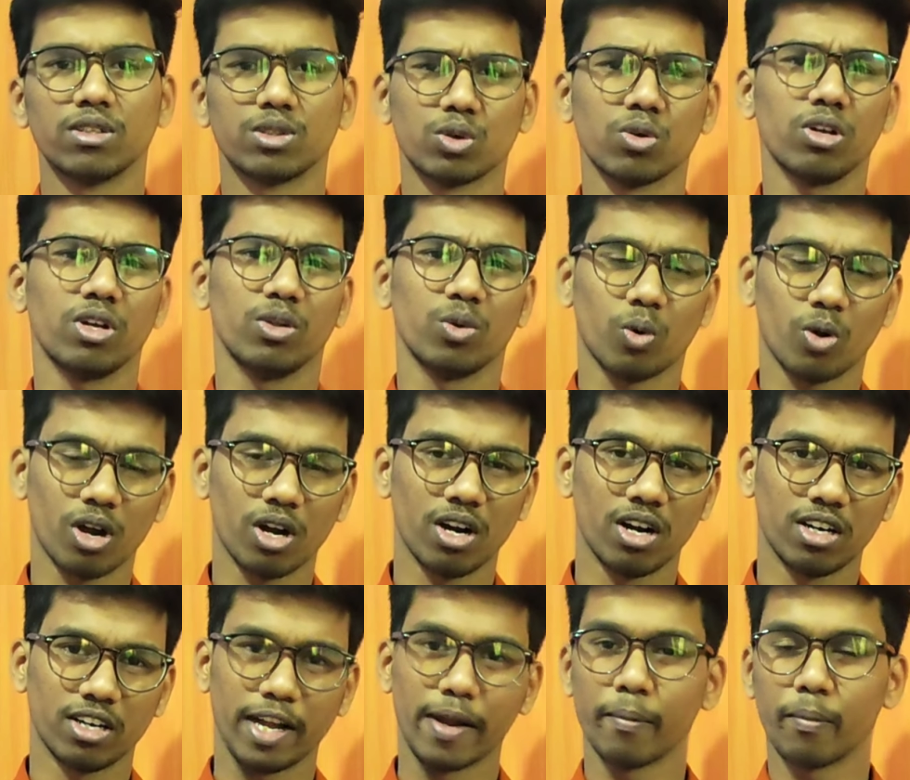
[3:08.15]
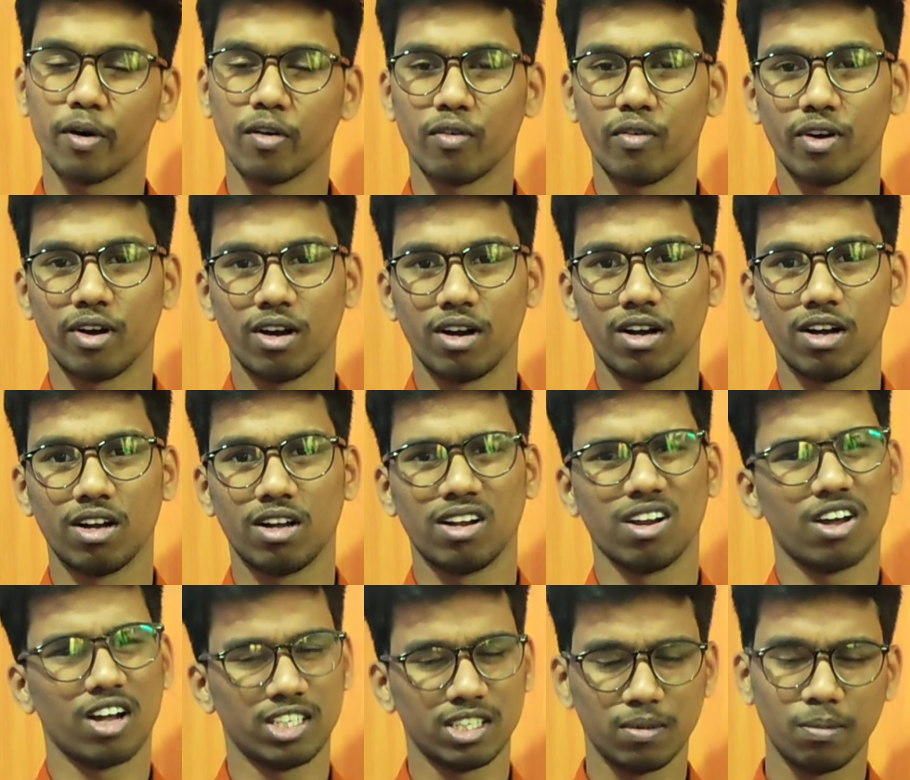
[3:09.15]
సో ఇది ఒక టైప్ ఆఫ్
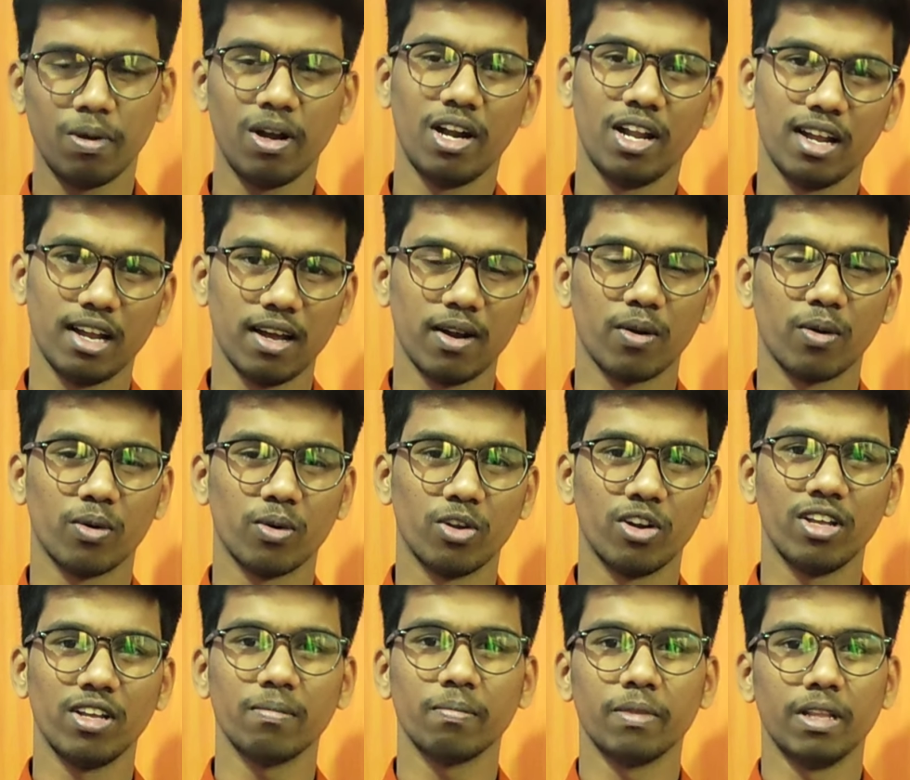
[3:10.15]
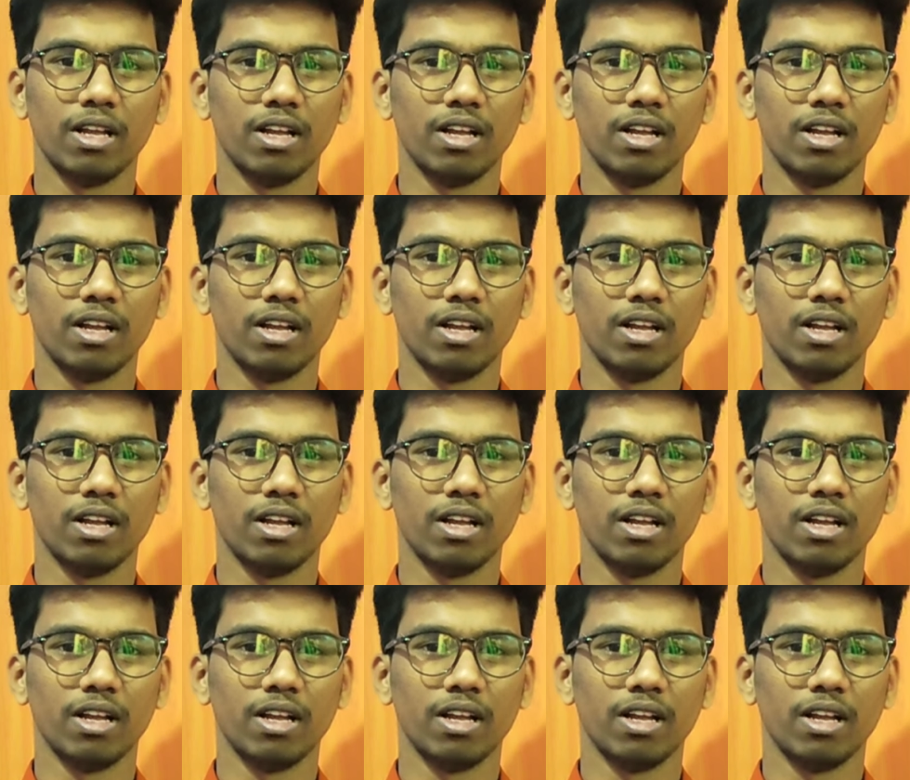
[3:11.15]
లాజిక్ బిల్డింగ్ అనుకోరి